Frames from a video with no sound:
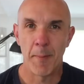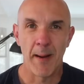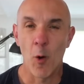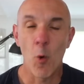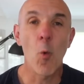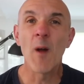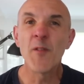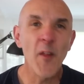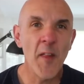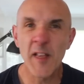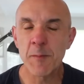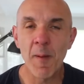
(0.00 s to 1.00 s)
Pero ¿cuánto
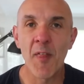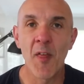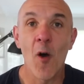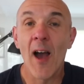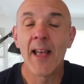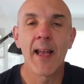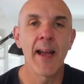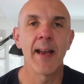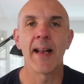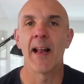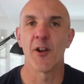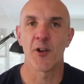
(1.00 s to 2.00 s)
de despacio hay que
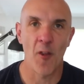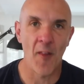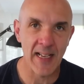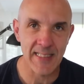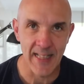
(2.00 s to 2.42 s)
ir en los rodajes